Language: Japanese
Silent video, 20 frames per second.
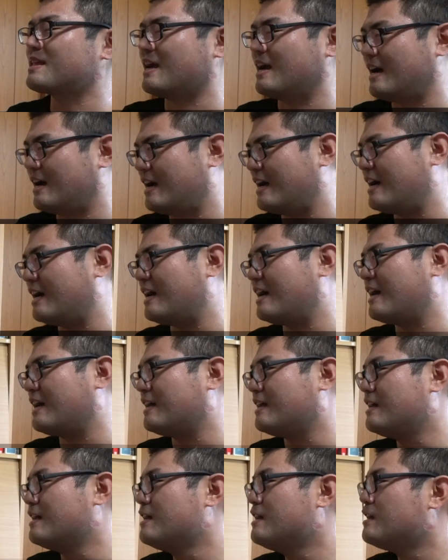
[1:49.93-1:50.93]
は
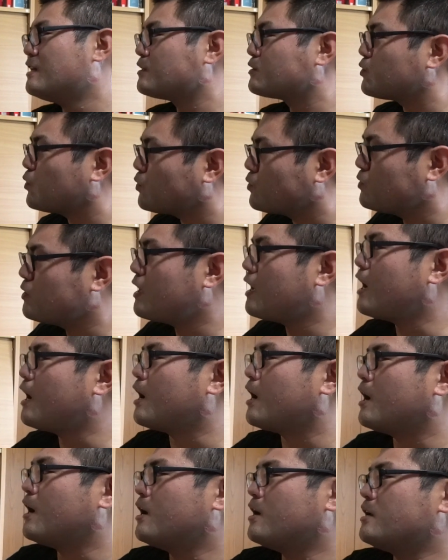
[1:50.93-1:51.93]
い。そん
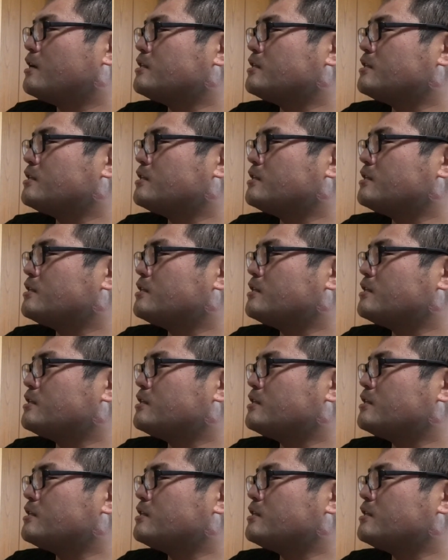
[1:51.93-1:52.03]
な、